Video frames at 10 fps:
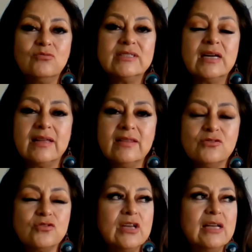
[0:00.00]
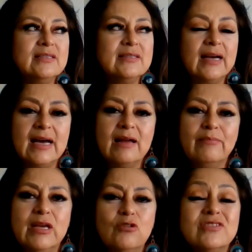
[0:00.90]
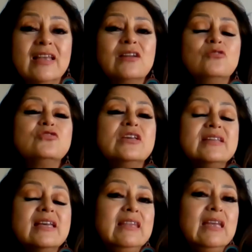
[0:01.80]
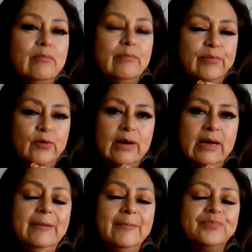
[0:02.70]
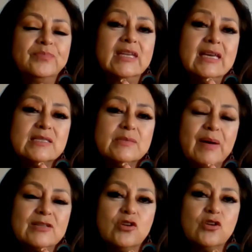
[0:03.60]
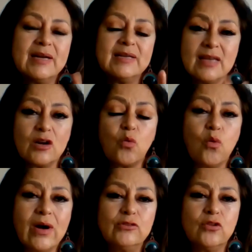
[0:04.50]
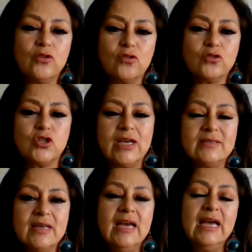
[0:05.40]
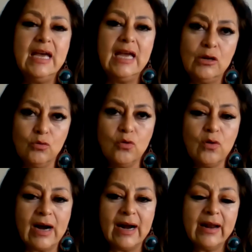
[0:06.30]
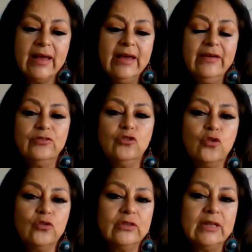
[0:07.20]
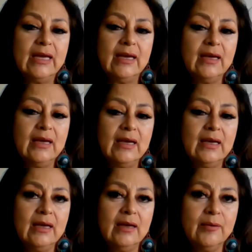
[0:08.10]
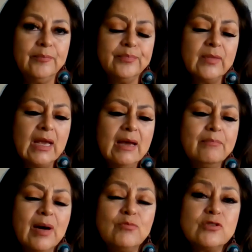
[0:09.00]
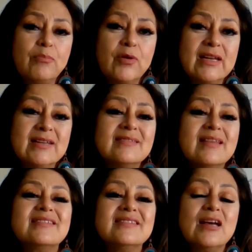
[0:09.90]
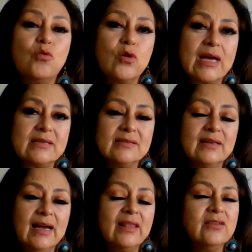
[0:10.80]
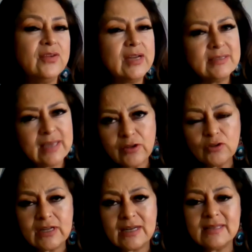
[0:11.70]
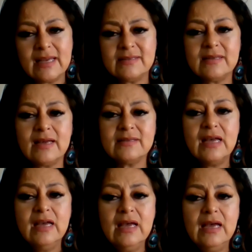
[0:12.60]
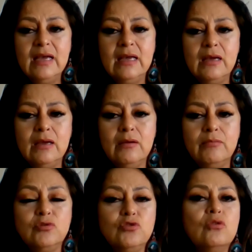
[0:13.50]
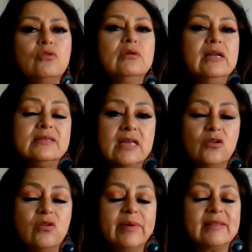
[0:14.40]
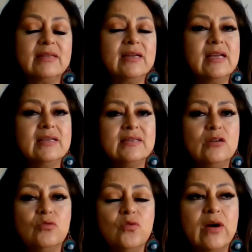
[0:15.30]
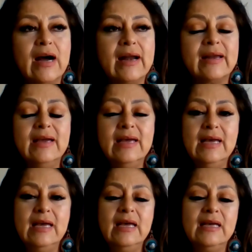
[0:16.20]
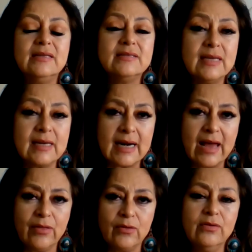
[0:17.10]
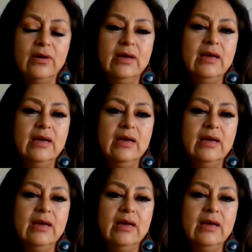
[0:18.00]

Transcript: nuestras redes sociales, dejar amigos, darnos ese tiempo y espacio para estar cuatro noches en un lugar donde eh, vamos a poder estar seguras. A diferencia de otras danzas, eh, yo les quiero compartir que es en un lugar eh, cerrado.